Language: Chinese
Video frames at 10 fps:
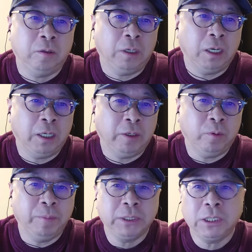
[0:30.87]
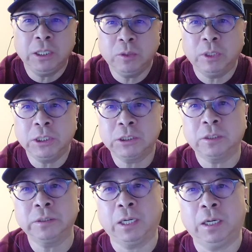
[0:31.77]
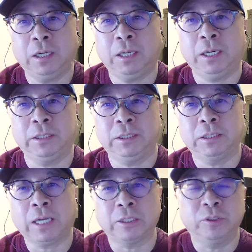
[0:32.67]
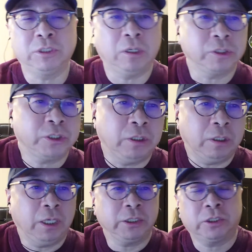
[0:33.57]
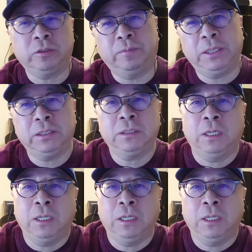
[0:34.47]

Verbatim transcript: 啊，我们伊利诺伊州的啊，一个大学教授啊，是我们